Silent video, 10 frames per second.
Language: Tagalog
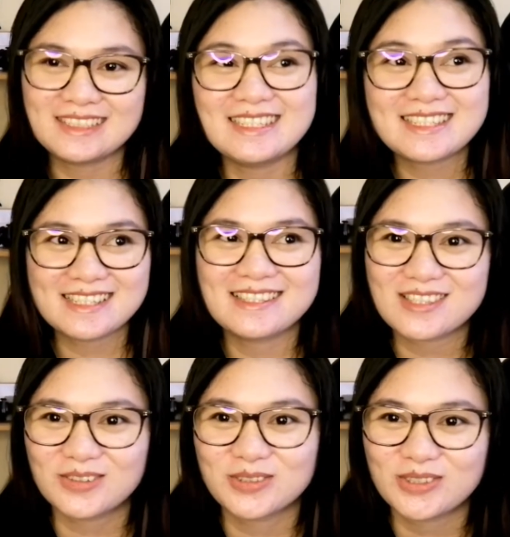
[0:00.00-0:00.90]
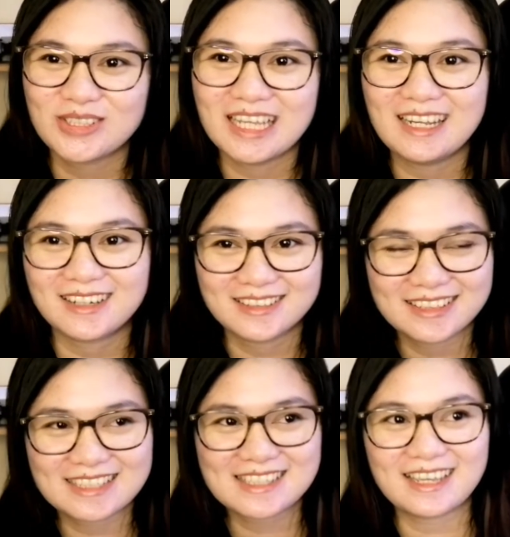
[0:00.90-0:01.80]
sinisinzone ko na lang
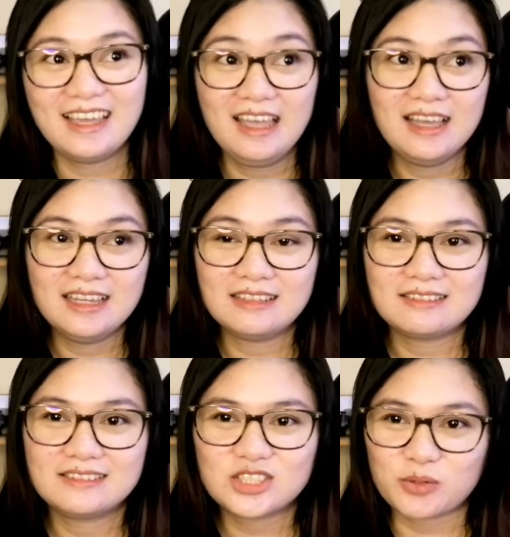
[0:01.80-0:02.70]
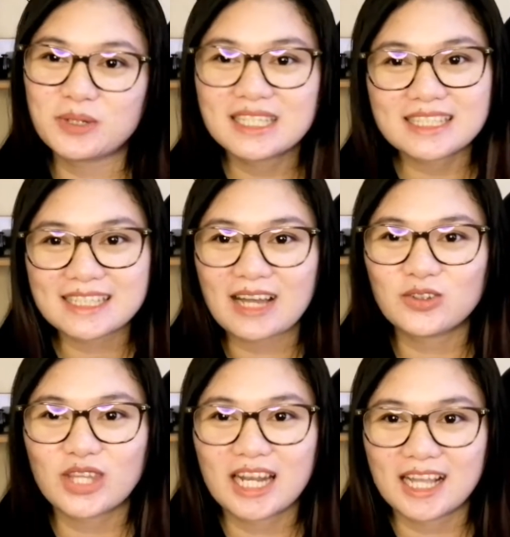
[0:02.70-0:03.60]
kasi sobrang
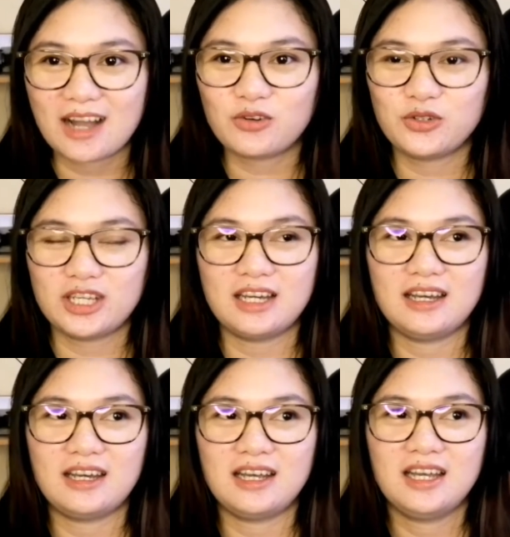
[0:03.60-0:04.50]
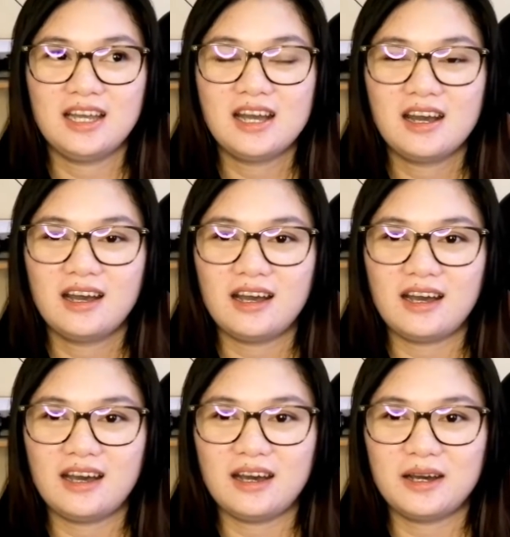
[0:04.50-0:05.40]
natatakot talaga ako na
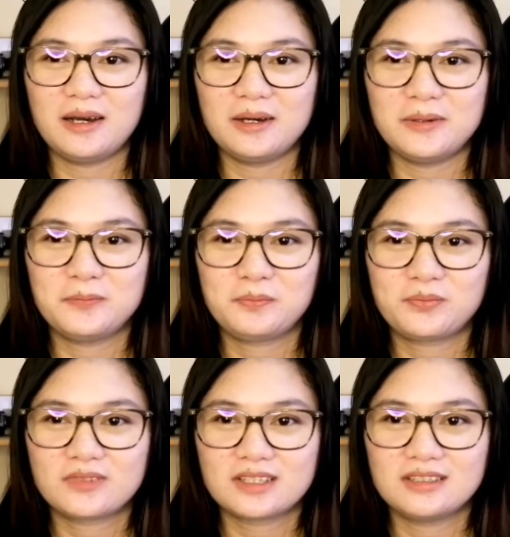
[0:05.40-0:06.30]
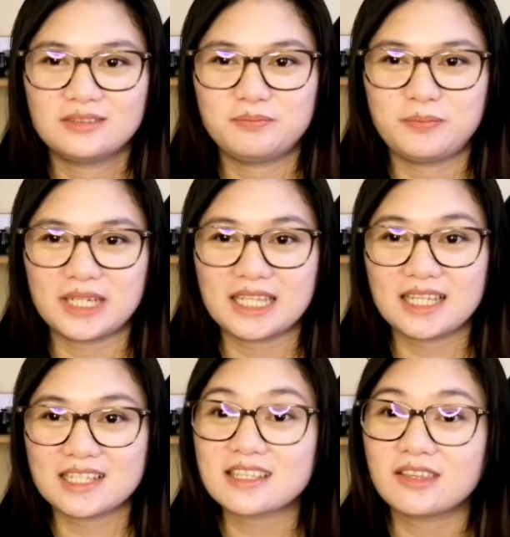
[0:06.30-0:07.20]
uh,
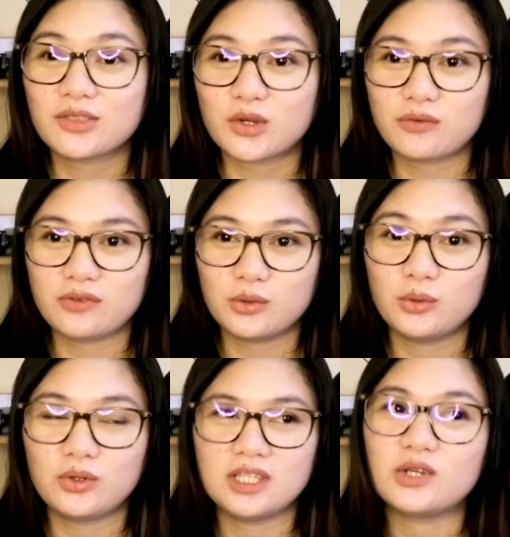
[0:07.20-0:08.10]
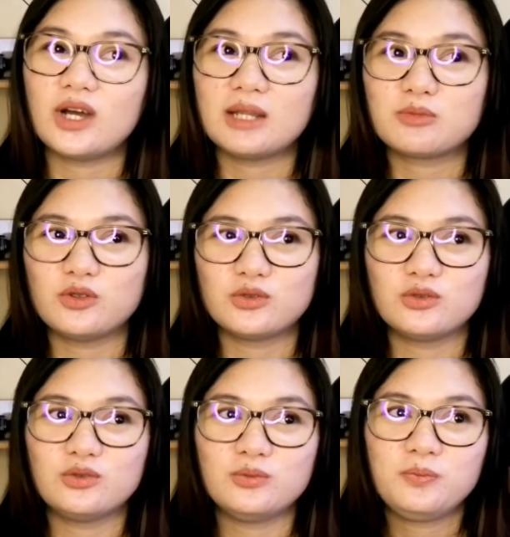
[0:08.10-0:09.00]
pagdating na sa interview, hindi ko alam kung
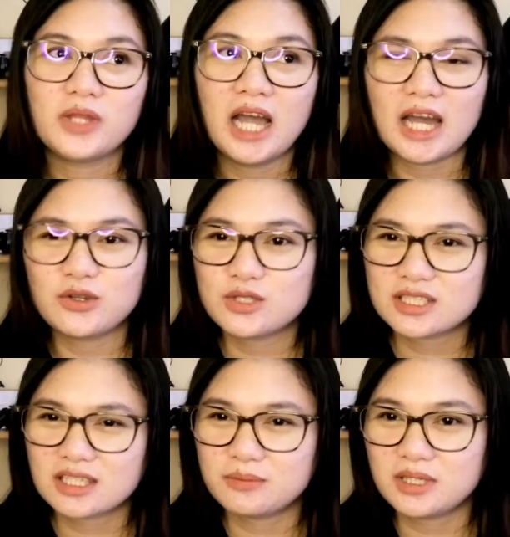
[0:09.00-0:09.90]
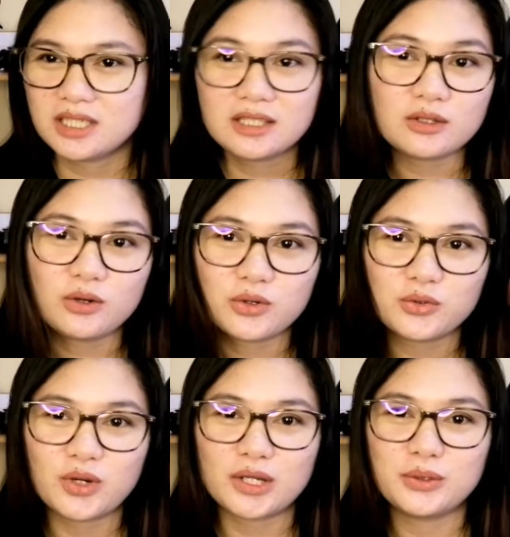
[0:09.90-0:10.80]
ano yung sasabihin ko,
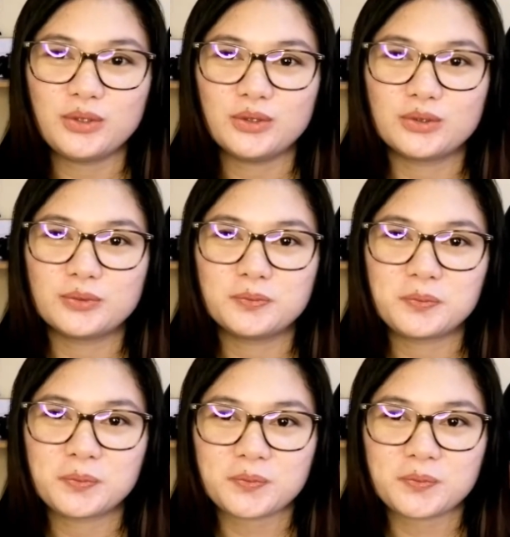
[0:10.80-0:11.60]
kung ano yung,